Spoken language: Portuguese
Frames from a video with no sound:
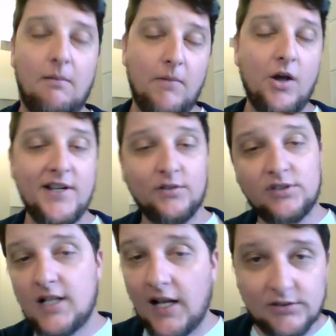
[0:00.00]
A maioria
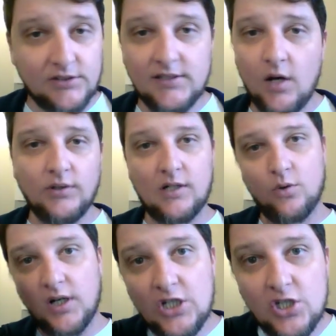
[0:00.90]
dos casos não, tá
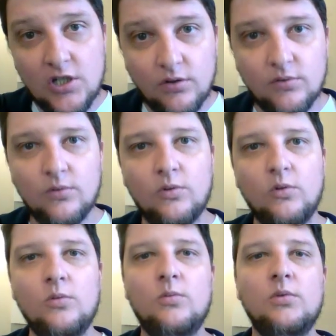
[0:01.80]
corrigindo
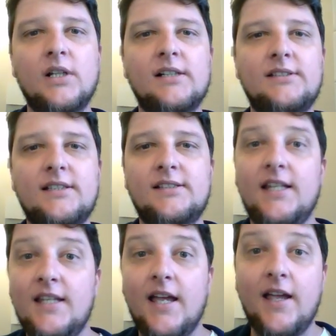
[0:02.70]
um lance que
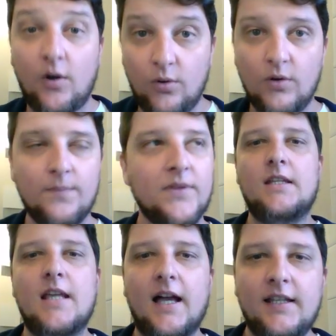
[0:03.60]
seria erro.
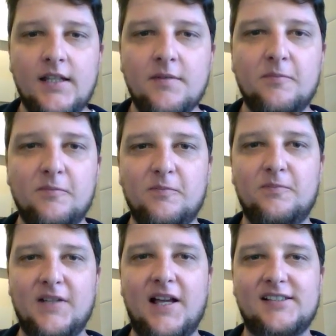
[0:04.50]
E aí,
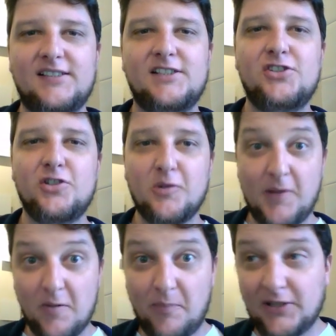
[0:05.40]
né, se sentindo
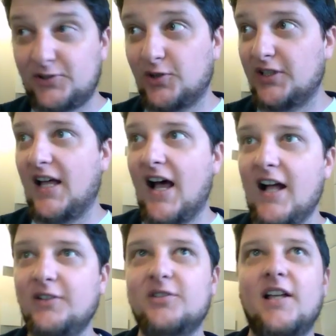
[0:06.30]
meio
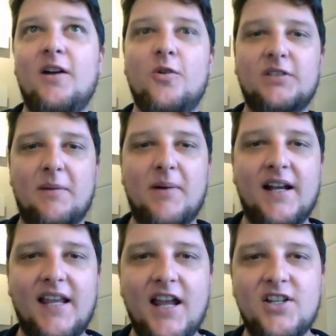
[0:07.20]
pressionado né, contra a
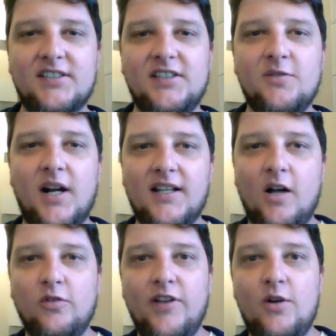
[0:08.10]
parede, assim, o
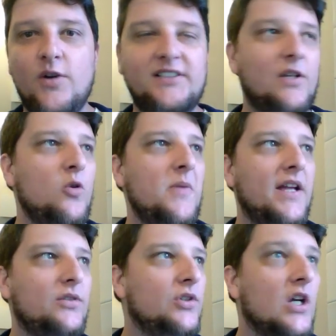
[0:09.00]
Arnaldo veio com esse
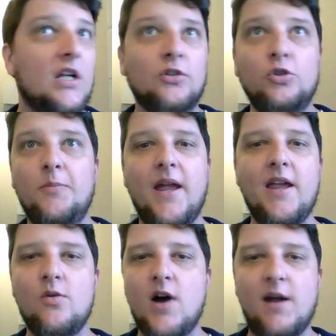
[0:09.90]
argumento. Tudo
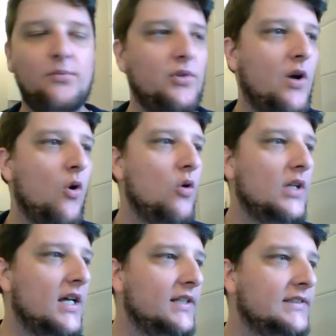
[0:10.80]
bem, o árbitro errou um
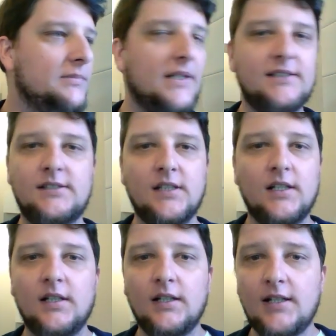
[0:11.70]
lance, mas,
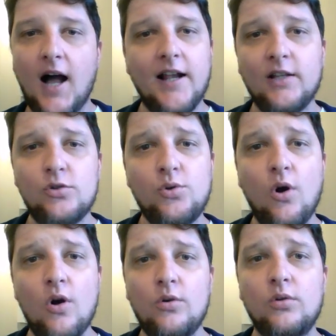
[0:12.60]
cara, é do
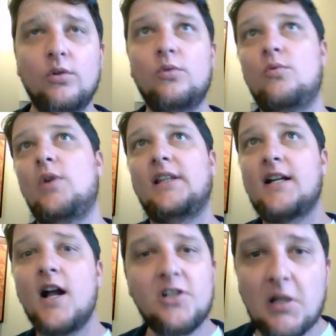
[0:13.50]
jogo, o
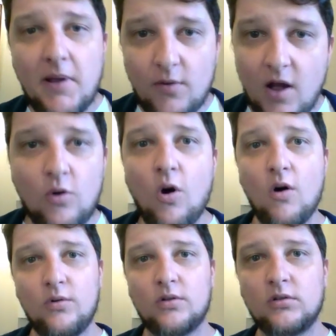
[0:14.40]
atacante também não erra o
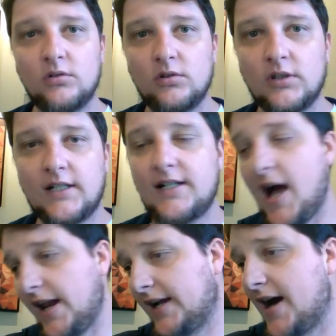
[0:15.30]
gol.
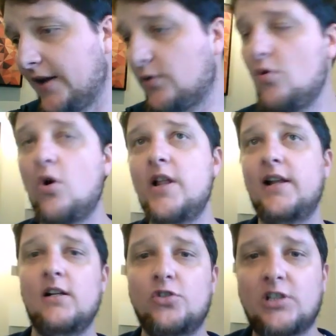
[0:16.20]
Cara a cara com o goleiro
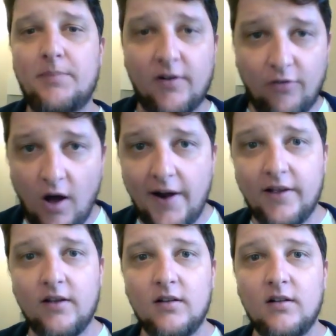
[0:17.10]
ele não chuta para
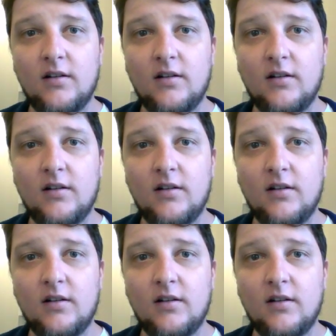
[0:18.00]
fora.